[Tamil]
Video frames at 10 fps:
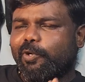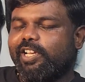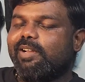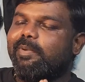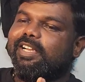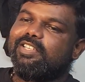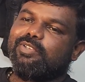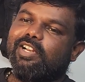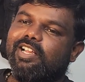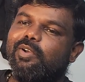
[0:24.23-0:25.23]
புரியுற மாதிரியே
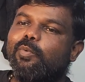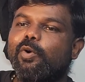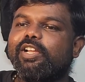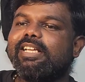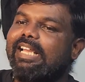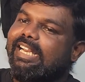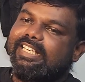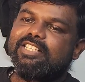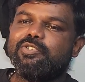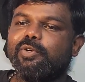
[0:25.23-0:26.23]
சொல்றேன் ஒரு
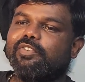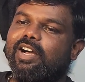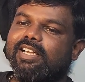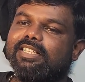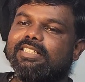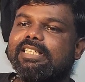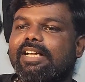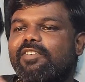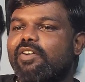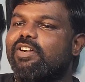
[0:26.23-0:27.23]
எலக்ட்ரிக் ஸ்கூட்டர் வாங்குறதுக்கு
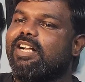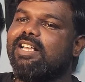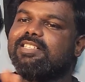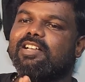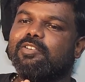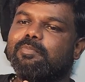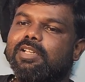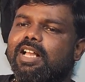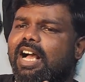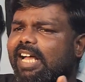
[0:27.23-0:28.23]
எவ்வளவு காசு ஆகும்
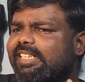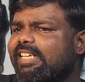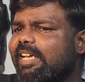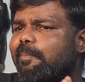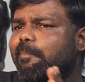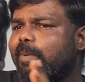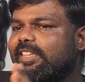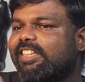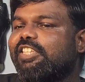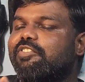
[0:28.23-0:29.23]
அது நீங்க
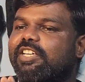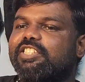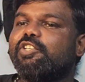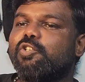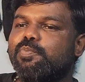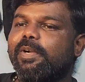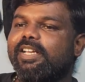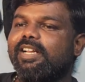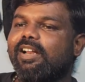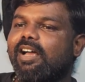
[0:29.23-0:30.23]
பத்து வருஷம் யூஸ்
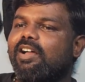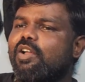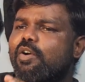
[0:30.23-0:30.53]
பண்ணீங்கன்னா